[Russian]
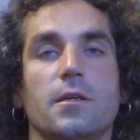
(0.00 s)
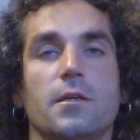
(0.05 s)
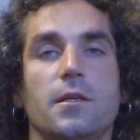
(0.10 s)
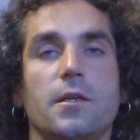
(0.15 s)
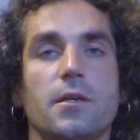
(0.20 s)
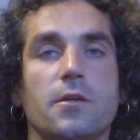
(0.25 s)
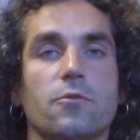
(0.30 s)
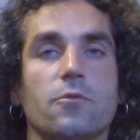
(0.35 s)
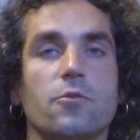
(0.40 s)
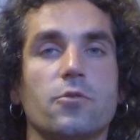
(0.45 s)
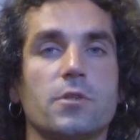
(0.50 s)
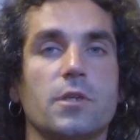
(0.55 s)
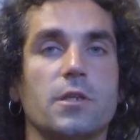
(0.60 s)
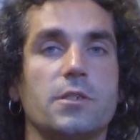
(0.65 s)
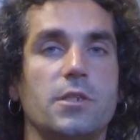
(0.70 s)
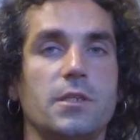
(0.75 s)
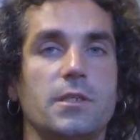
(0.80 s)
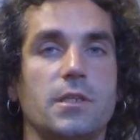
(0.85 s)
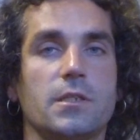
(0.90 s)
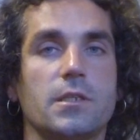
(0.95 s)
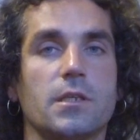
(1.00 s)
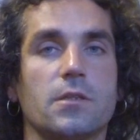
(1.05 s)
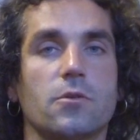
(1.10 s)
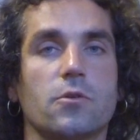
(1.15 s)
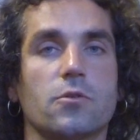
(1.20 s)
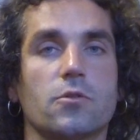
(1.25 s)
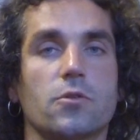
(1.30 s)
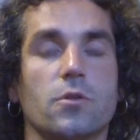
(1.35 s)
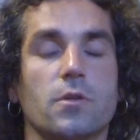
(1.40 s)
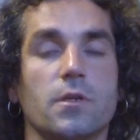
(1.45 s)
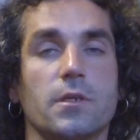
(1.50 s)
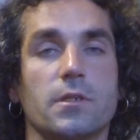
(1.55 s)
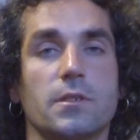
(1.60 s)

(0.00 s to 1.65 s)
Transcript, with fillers: их нужно очистить от кожуры.